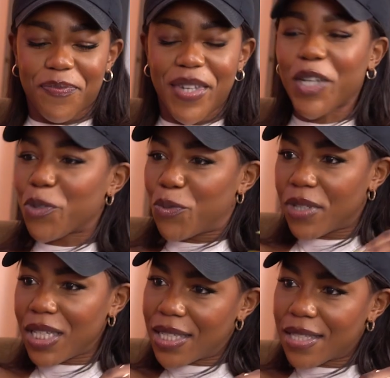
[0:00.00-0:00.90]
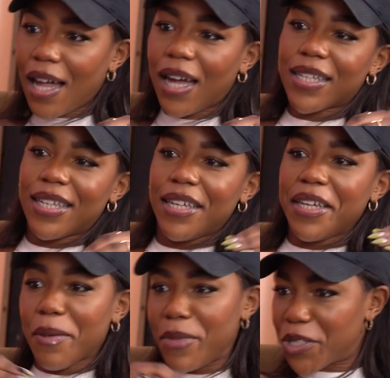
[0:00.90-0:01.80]
mi, creo tutti gli stacchi,
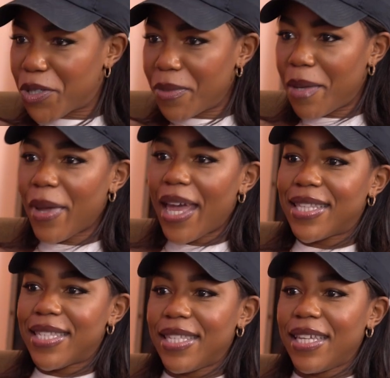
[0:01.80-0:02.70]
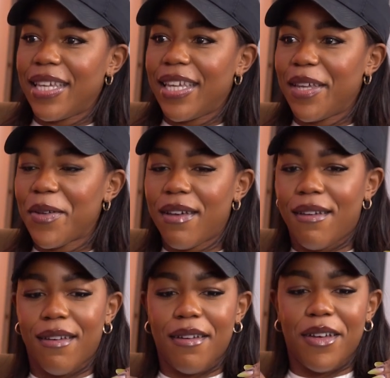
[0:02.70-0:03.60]
remix i miei pezzi,
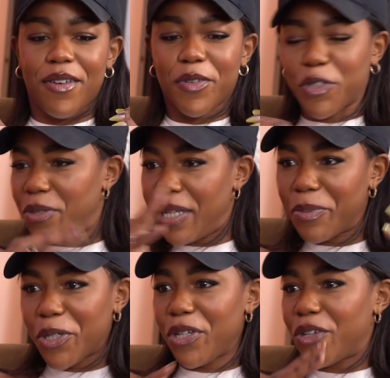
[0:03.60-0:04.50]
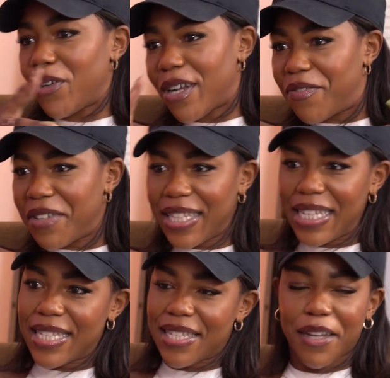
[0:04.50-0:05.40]
eh, faccio delle piccole coreografie,
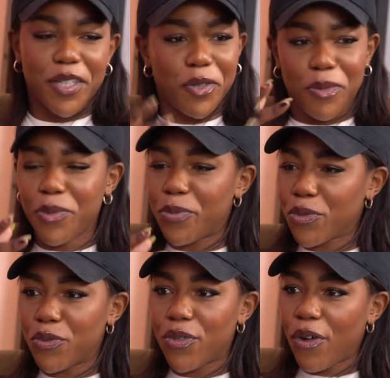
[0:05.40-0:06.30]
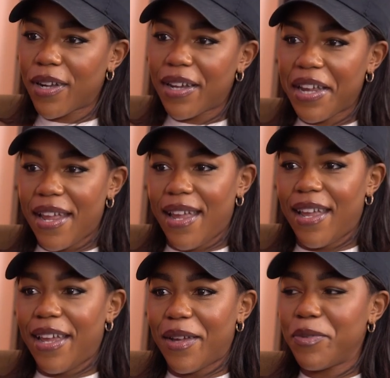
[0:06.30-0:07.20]
degli stacchi con il mio produttore
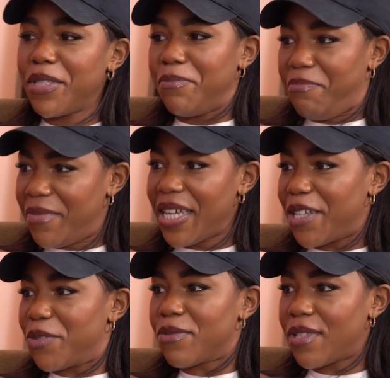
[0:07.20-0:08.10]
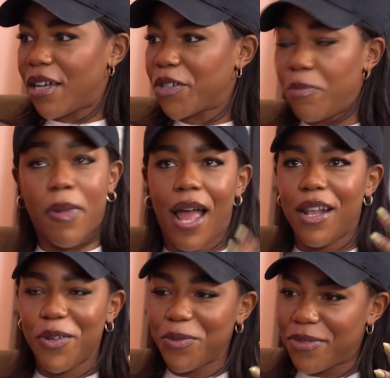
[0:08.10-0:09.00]
e quindi mi gaso un sacco,
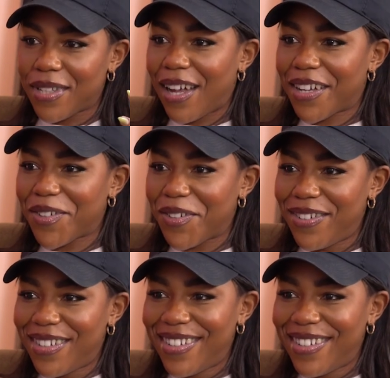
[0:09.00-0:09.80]
ballo un sacco.